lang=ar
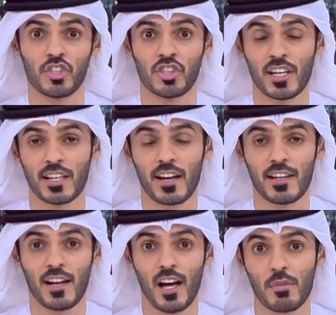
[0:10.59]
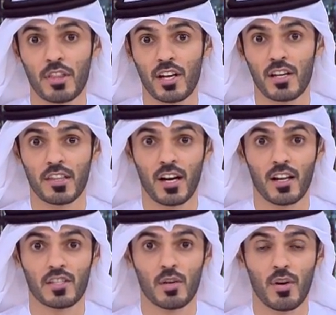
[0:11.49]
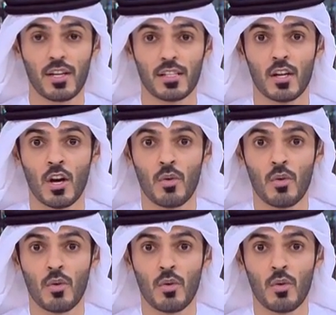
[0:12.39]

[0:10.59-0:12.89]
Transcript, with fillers: الشارقة للعام الثالث على التوالي